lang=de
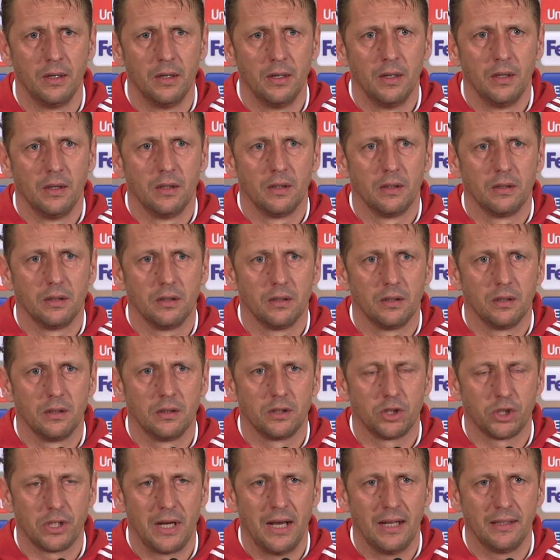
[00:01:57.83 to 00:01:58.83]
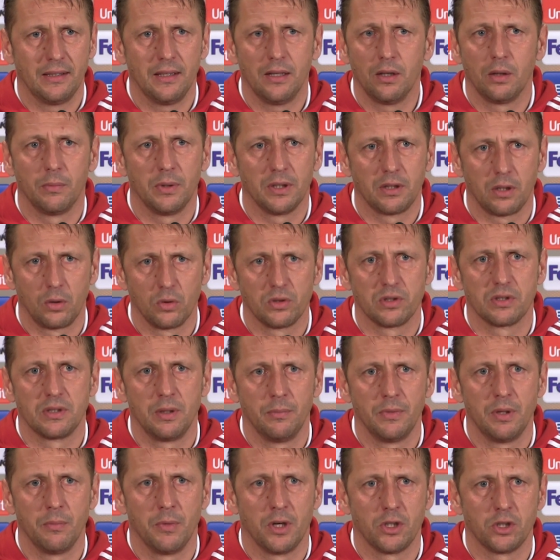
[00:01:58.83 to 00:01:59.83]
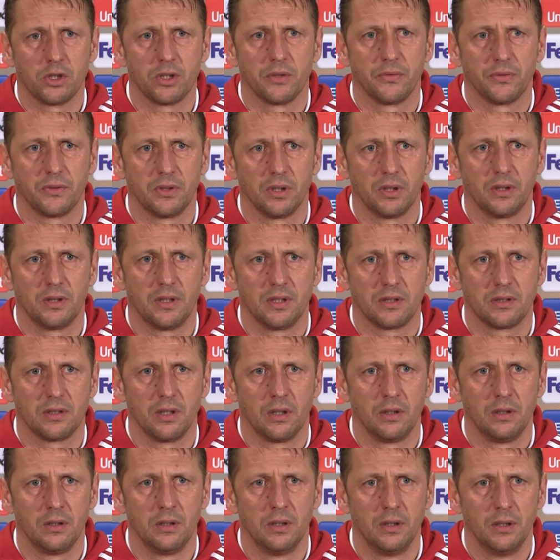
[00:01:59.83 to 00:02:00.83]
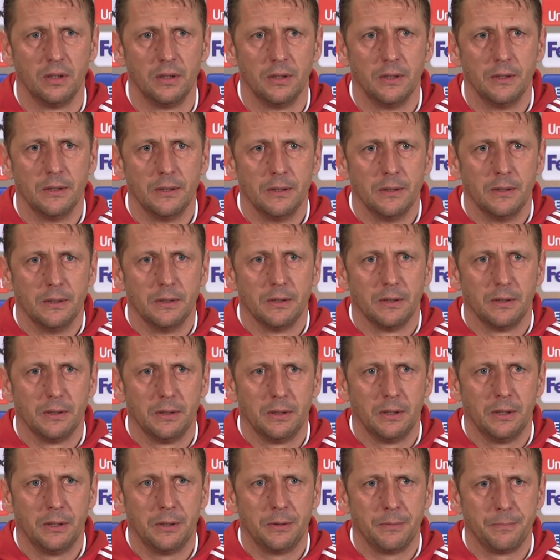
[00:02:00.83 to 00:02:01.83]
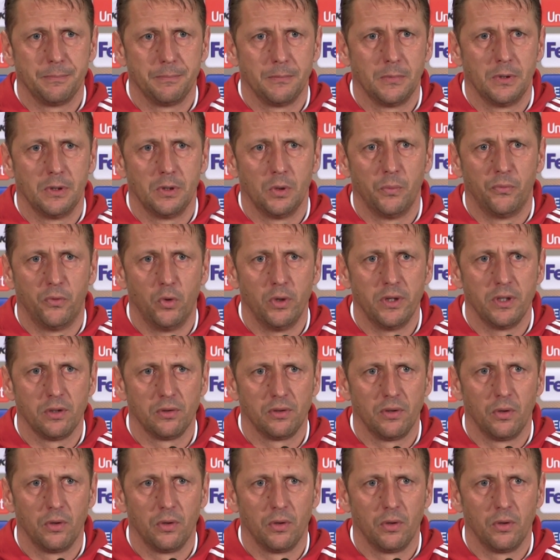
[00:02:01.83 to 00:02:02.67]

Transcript: Äh, schade, aber trotzdem, die Mannschaft hat das dann, ja, obwohl,